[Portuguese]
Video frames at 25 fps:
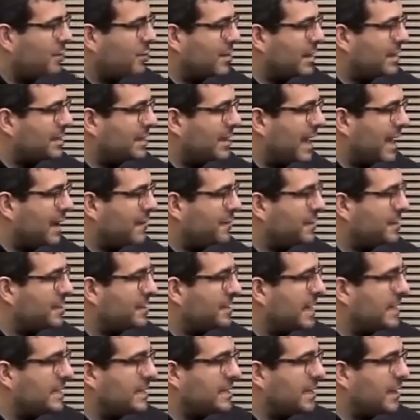duas
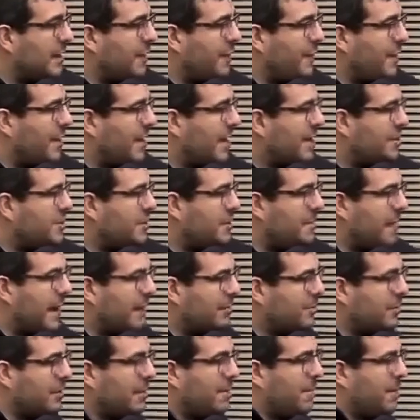árvores é insignificante
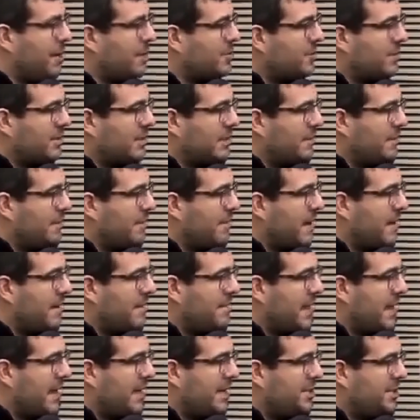perto do que pode acontecer para o meio
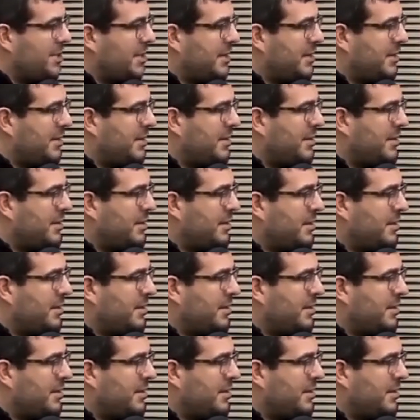ambiente.